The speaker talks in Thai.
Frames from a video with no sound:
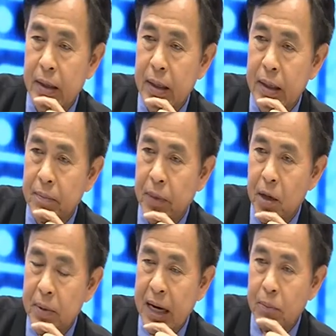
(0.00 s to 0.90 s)
เนี่ยมั
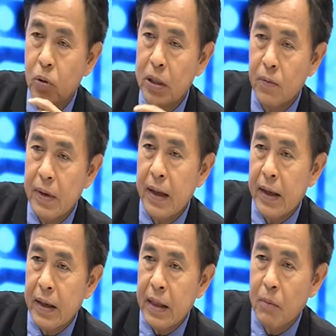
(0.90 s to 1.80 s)
นก็มีการพูดถึงว่า
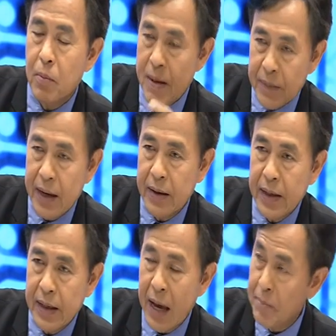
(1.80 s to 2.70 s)
ระบบแบบนี้
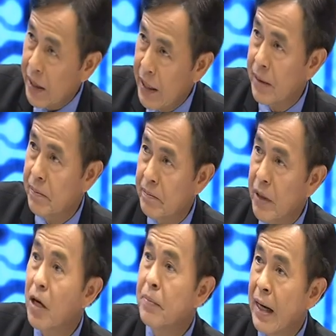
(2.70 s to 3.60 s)
ในหลายประเทศ
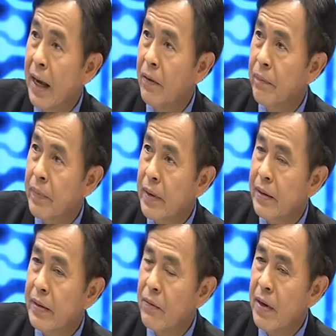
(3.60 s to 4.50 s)
มันก็มีแล้ว
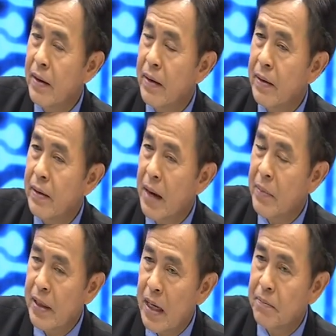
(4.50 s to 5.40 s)
แต่ว่าหลา
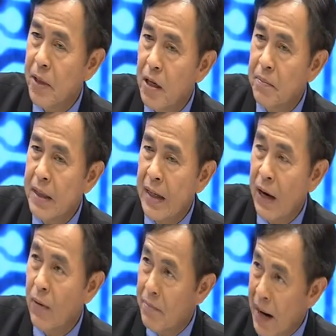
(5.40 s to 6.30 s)
ยประเทศมันก็มี
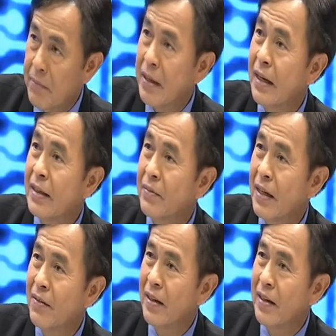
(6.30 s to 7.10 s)
หลายความหมายเหมือนกันใช่ไหม